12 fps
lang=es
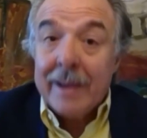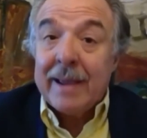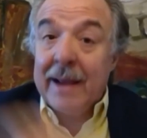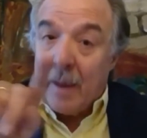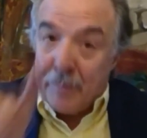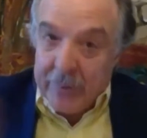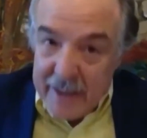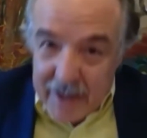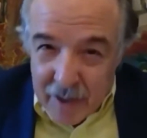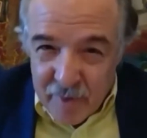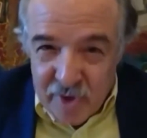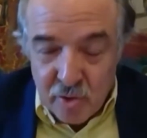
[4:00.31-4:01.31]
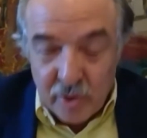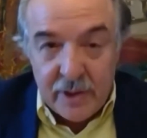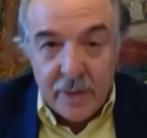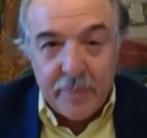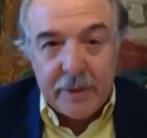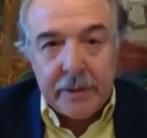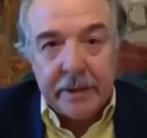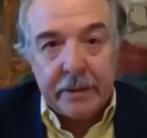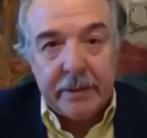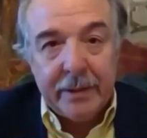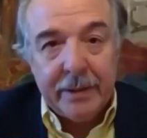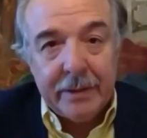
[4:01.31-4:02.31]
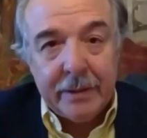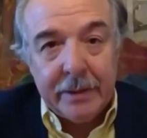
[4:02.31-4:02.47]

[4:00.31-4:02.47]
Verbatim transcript: que la pide la misión independiente,